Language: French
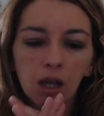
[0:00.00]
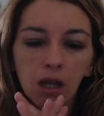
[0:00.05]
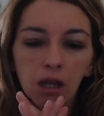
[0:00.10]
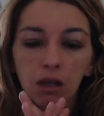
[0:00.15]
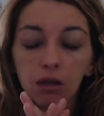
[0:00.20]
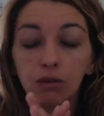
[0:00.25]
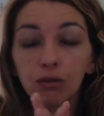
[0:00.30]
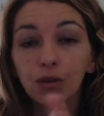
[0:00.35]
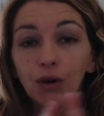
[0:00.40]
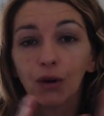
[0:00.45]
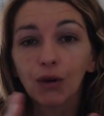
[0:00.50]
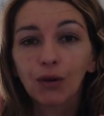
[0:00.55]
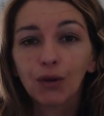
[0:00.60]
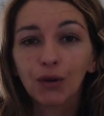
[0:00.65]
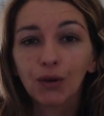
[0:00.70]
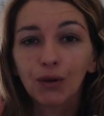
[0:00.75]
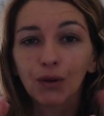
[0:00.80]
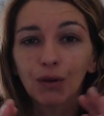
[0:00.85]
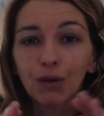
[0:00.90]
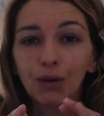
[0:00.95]
Donc
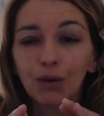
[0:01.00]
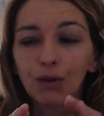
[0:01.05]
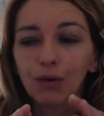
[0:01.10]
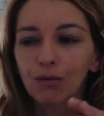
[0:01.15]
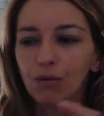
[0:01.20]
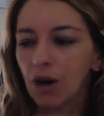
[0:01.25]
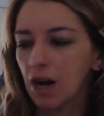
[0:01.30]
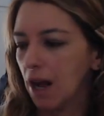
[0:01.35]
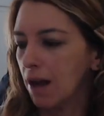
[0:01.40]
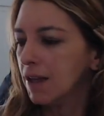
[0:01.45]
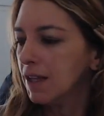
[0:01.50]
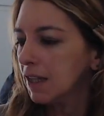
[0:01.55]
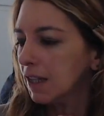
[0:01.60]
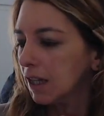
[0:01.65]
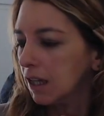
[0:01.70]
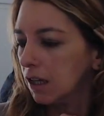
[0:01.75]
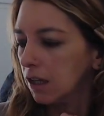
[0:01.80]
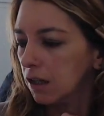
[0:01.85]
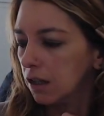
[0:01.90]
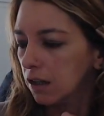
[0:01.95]
euh, voilà.
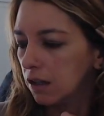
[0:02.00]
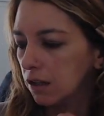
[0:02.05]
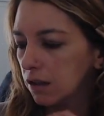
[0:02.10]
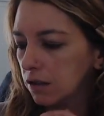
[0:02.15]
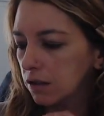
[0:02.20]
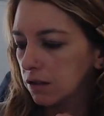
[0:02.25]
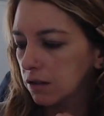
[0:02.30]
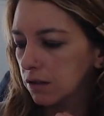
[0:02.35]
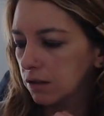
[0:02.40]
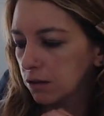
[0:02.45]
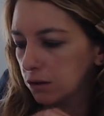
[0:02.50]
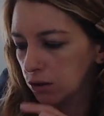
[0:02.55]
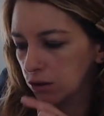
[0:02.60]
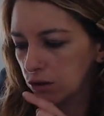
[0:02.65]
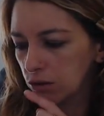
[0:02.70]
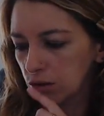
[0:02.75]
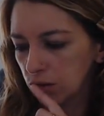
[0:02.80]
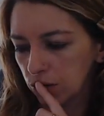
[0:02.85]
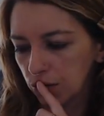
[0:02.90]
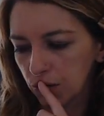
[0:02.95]

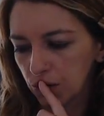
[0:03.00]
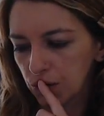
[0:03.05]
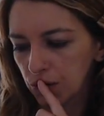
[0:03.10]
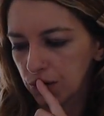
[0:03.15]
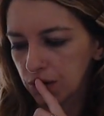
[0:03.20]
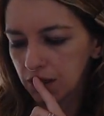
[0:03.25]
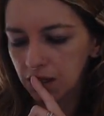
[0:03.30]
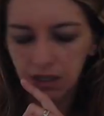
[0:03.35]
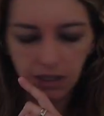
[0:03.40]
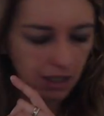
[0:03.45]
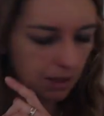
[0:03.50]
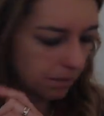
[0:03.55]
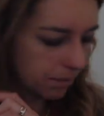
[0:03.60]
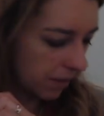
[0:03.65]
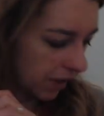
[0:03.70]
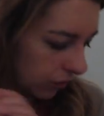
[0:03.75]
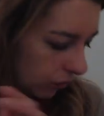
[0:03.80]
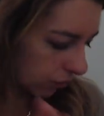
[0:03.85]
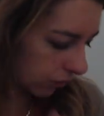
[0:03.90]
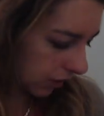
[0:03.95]
Euh, donc je sais
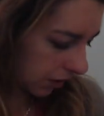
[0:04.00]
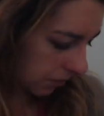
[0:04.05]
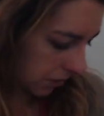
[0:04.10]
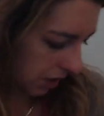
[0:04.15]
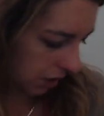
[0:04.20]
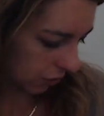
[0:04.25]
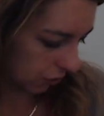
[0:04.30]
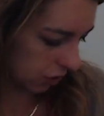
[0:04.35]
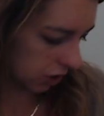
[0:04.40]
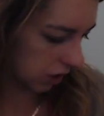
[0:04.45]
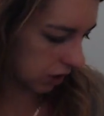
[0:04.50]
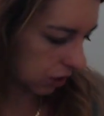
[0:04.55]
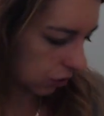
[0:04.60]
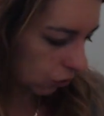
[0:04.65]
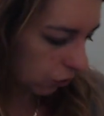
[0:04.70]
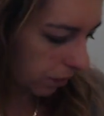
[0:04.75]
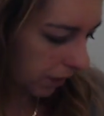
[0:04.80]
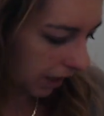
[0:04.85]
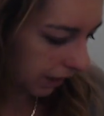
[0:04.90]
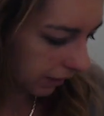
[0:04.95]
pas, tout est mélangé, j'ai
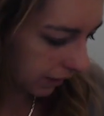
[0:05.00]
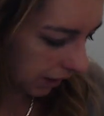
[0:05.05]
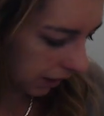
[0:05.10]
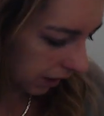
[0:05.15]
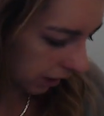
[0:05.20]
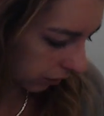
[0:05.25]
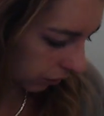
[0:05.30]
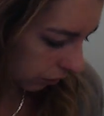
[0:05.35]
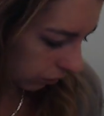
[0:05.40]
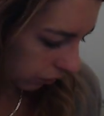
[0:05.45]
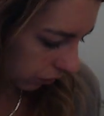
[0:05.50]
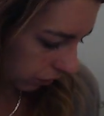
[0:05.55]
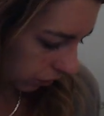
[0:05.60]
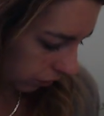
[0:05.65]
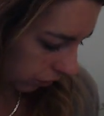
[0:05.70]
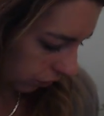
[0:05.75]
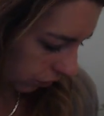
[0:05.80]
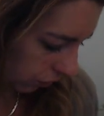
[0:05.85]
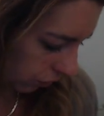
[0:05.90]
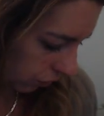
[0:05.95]
tout par terre. Donc
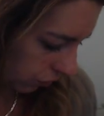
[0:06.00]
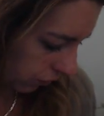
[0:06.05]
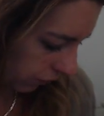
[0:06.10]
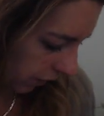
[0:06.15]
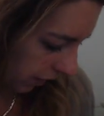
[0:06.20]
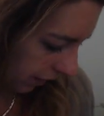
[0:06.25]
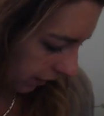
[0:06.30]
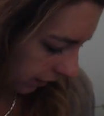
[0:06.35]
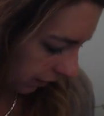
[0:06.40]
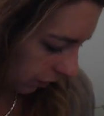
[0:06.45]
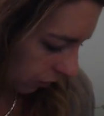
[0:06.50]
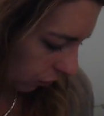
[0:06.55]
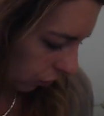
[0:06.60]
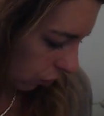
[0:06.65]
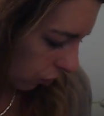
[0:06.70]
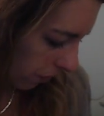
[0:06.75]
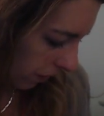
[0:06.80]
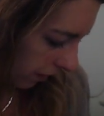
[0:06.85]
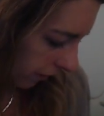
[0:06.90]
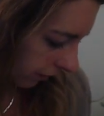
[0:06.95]
je vais essayer de
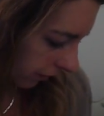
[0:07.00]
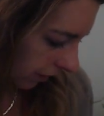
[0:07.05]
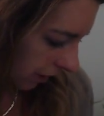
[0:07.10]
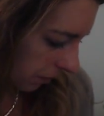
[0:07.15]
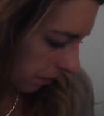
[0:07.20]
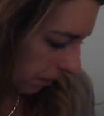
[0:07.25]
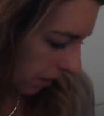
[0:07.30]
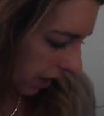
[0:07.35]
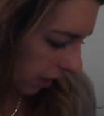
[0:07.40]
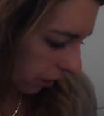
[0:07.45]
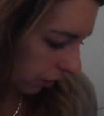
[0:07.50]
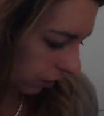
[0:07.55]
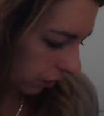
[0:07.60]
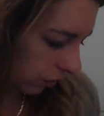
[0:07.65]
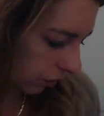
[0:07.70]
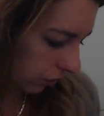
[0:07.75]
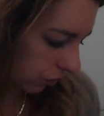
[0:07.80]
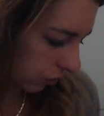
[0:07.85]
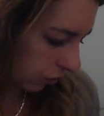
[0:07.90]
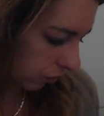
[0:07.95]
commencer par
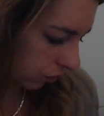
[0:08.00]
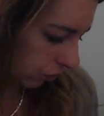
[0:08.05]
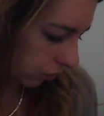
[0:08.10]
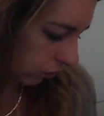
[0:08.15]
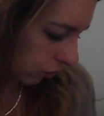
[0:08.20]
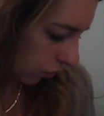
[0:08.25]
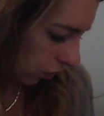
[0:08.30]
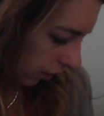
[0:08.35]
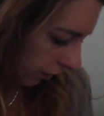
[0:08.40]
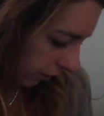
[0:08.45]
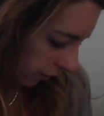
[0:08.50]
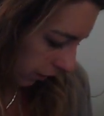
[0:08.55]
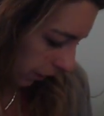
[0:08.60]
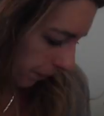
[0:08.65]
du nose.